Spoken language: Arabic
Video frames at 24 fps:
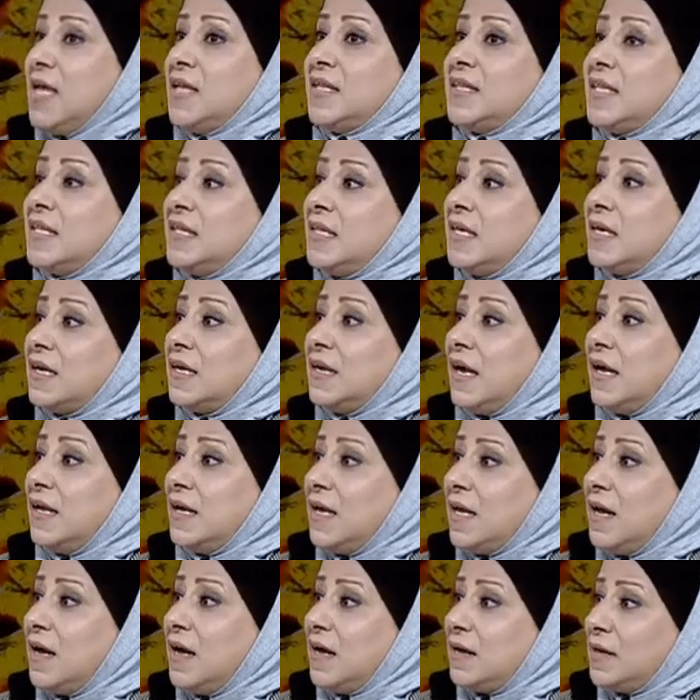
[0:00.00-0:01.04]
تدر
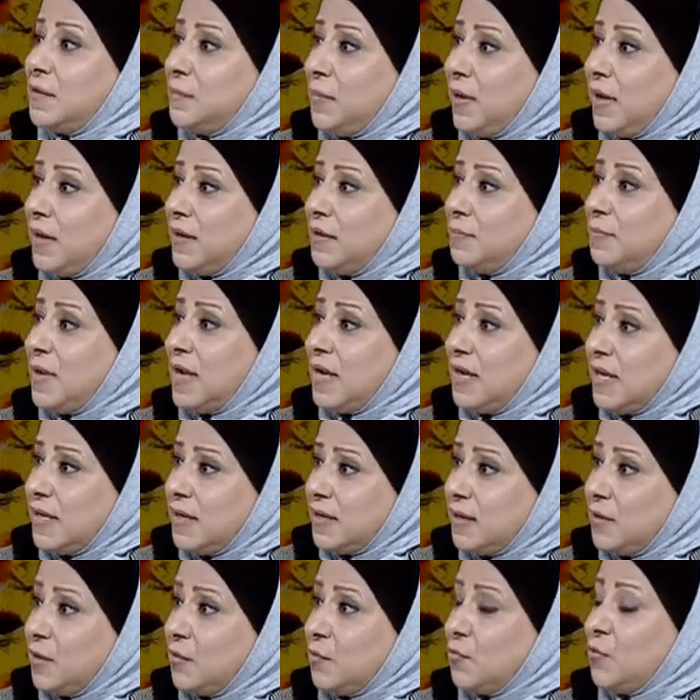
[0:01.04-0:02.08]
عليها ربحا ماليا